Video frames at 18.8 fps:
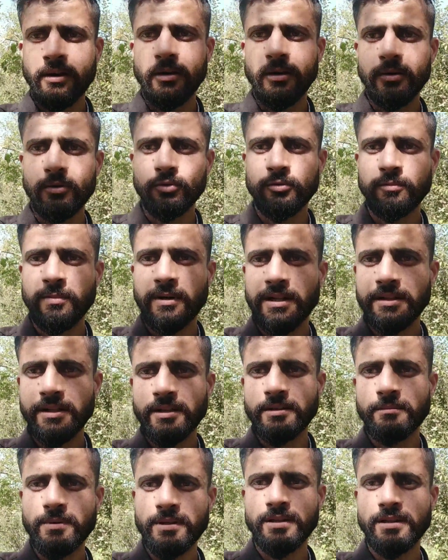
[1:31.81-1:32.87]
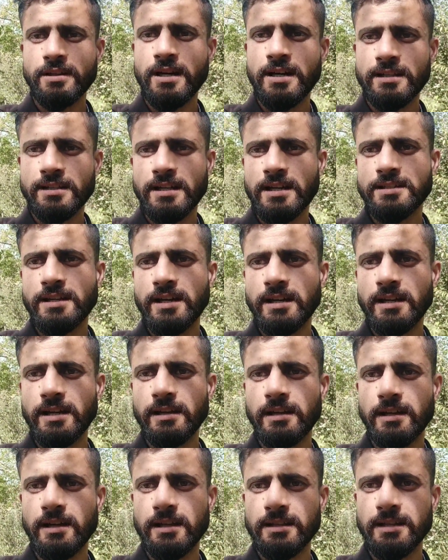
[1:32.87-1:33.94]
और उत्पादन भी घटता जा रहा
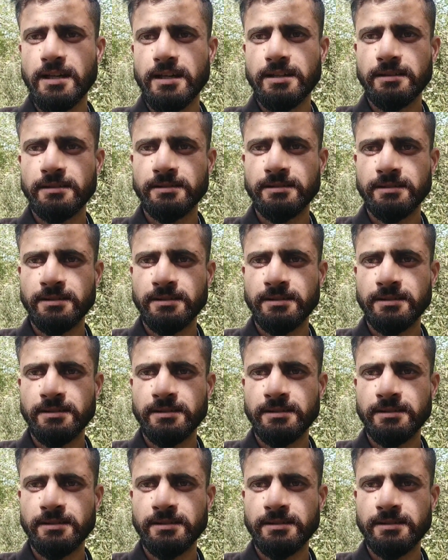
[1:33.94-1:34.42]
है लगातार